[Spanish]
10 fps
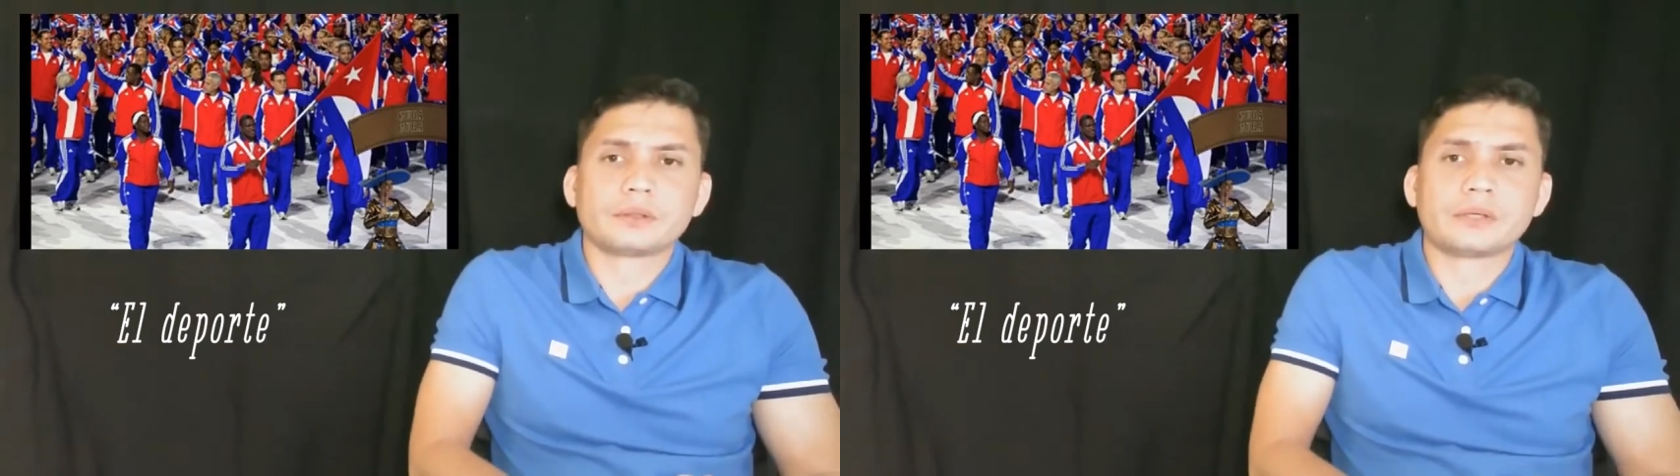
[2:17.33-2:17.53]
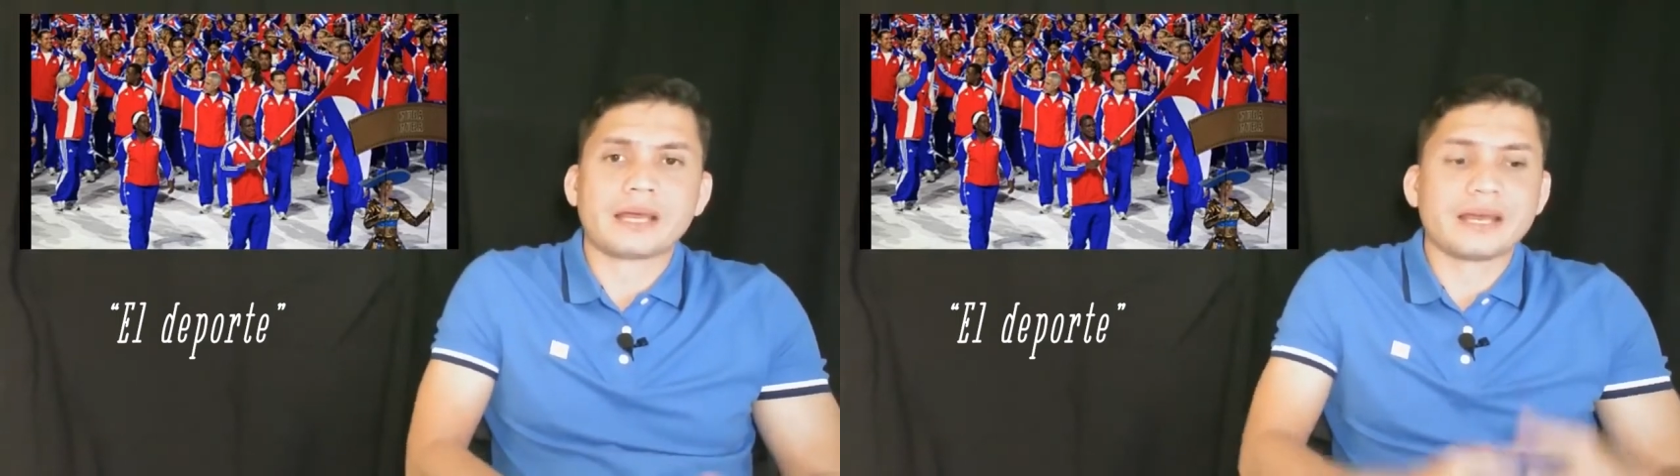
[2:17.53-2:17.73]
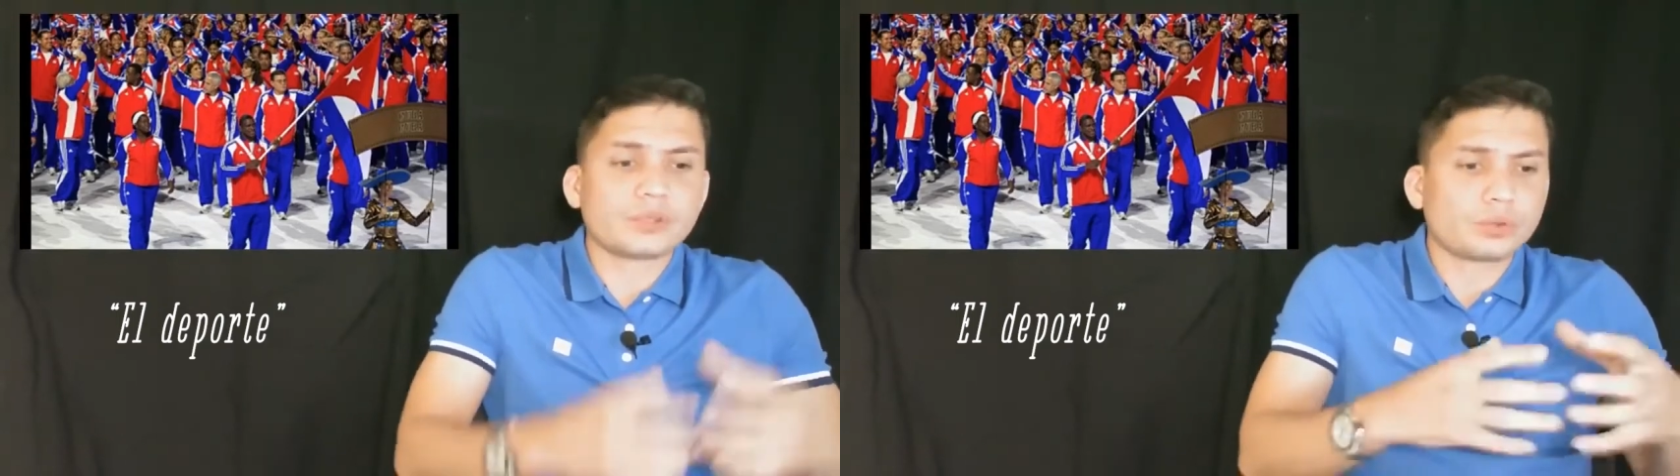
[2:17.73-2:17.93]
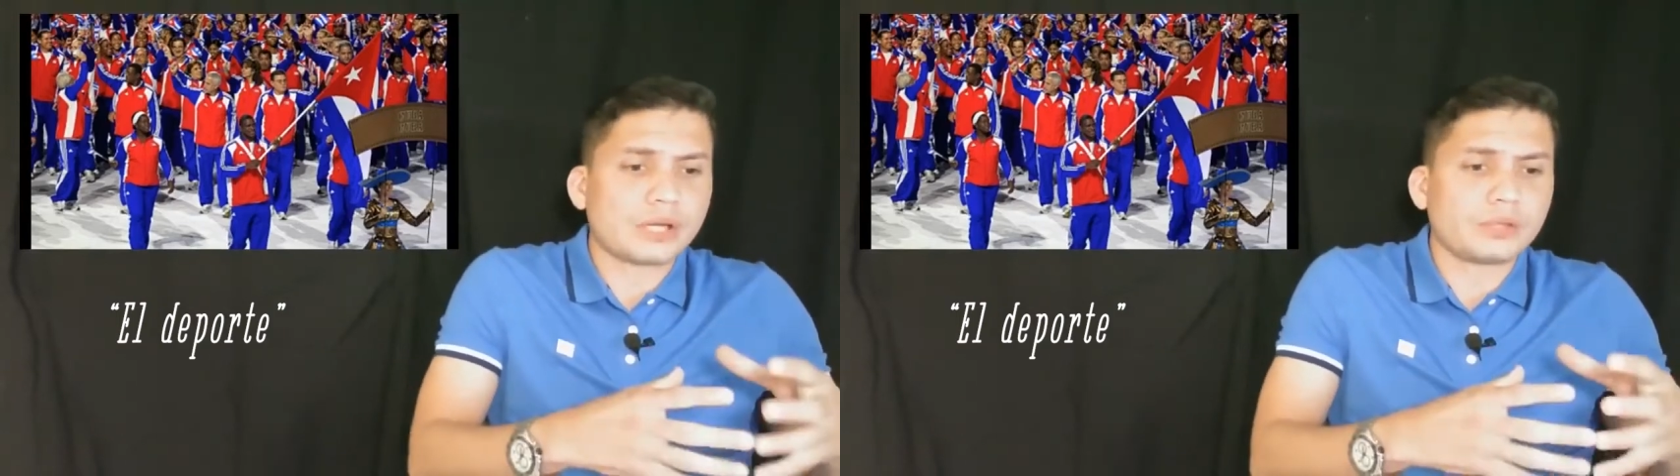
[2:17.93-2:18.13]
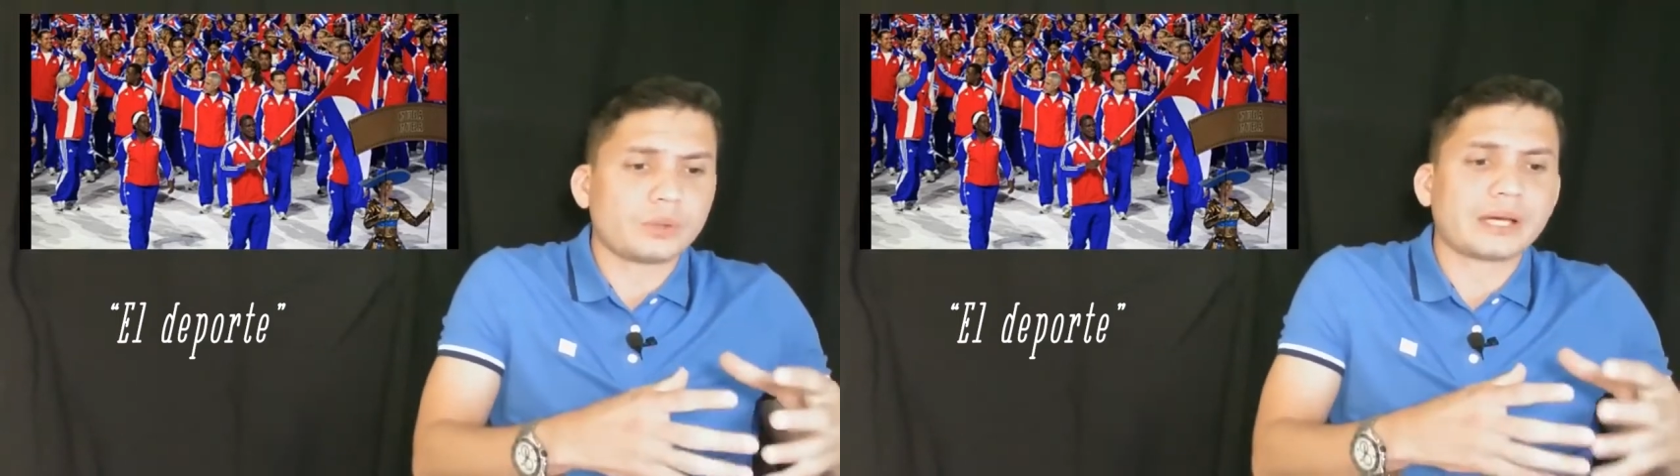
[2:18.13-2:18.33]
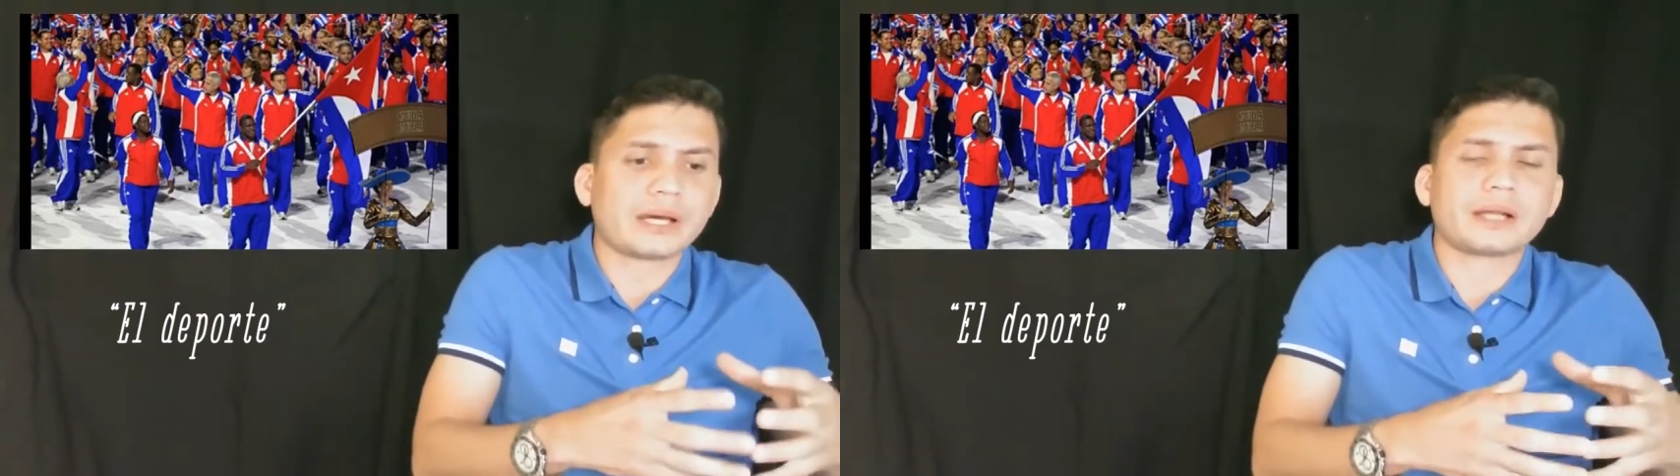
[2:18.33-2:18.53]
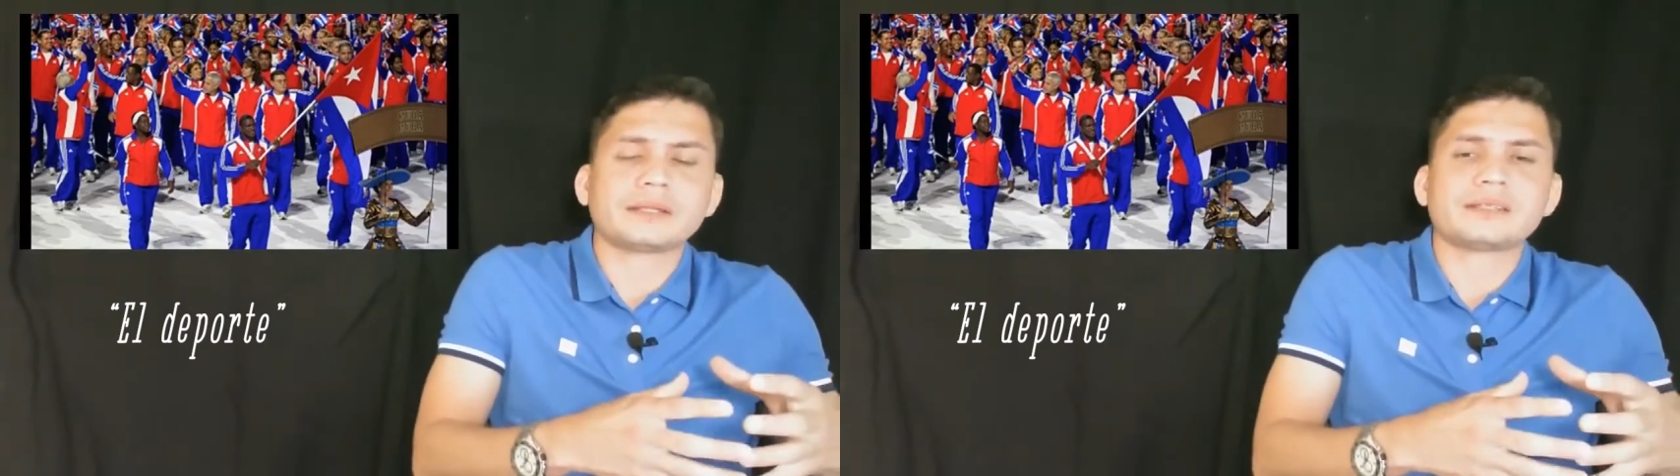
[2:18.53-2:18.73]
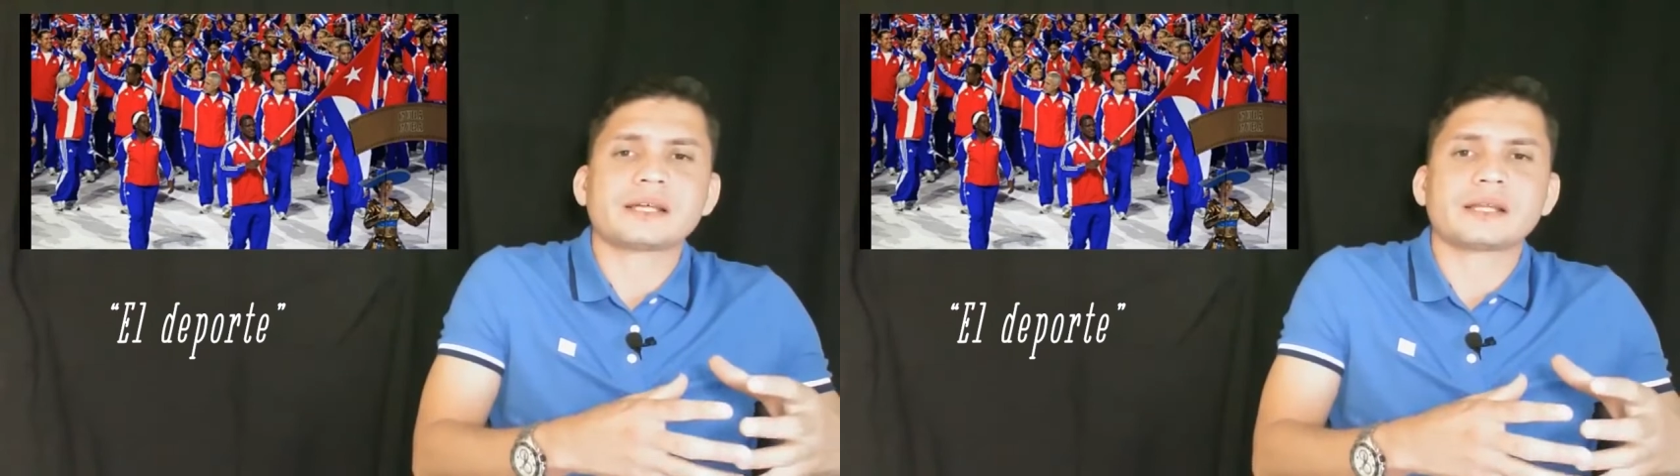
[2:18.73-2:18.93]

que en esos años hay que garantizar